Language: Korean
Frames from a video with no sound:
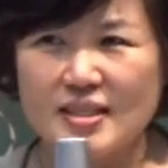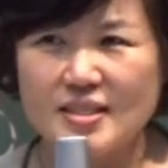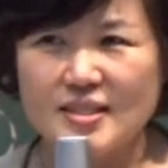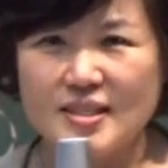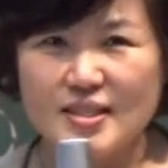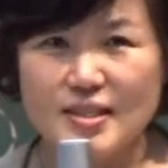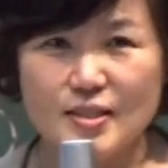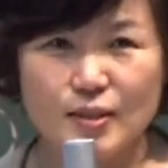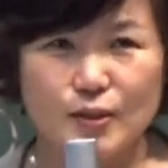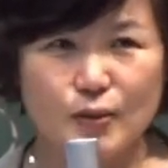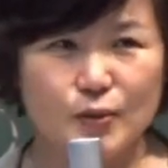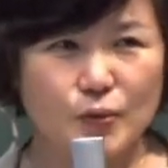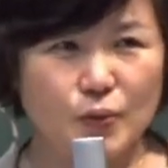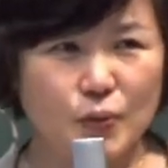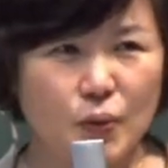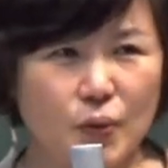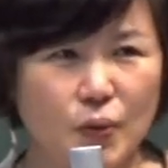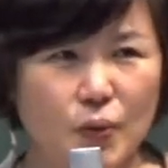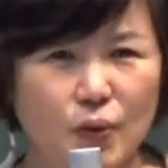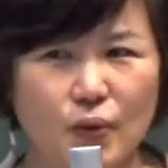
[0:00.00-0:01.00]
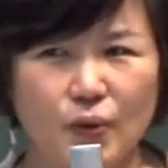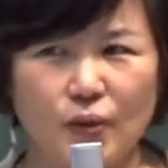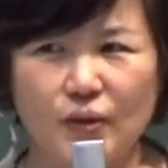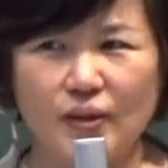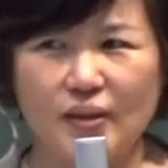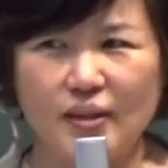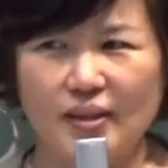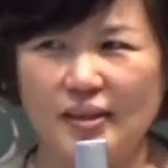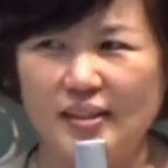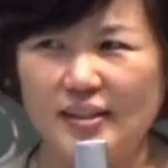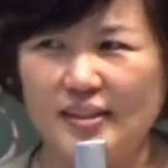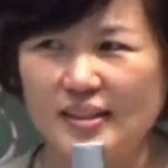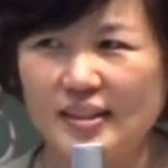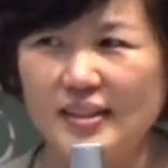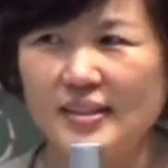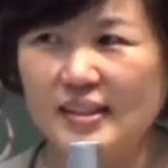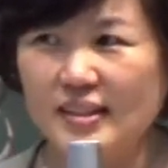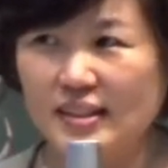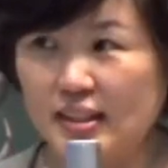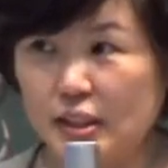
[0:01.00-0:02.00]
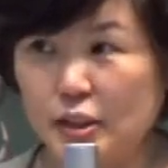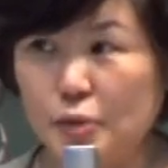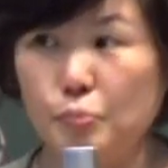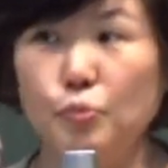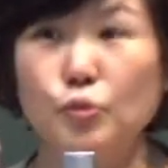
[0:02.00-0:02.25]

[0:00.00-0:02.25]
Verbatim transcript: 지성소 어, 영역이